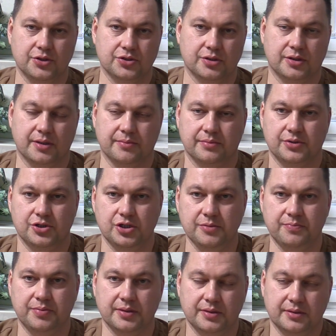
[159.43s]
те же там
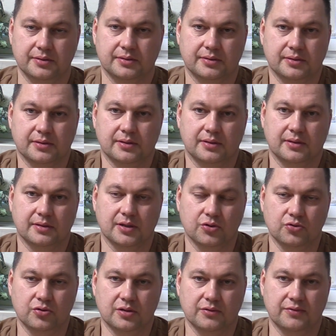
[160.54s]
чипы,
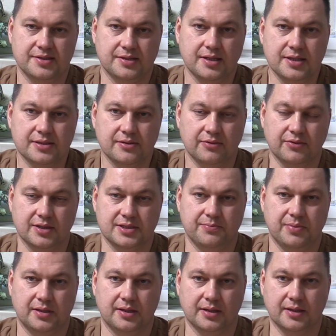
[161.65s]
какое-то воздействие,
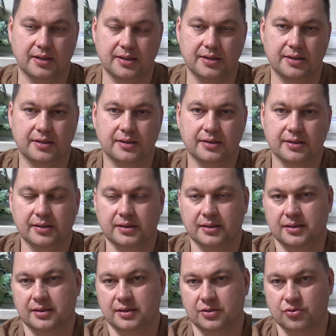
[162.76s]
25 кадр,
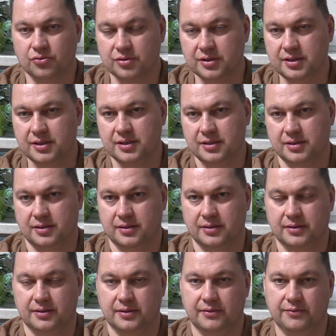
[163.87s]
другие
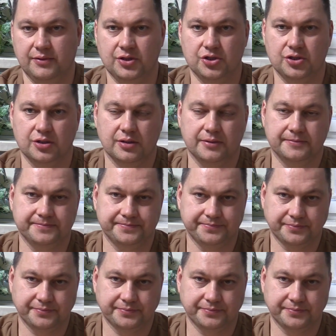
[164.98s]
вещи.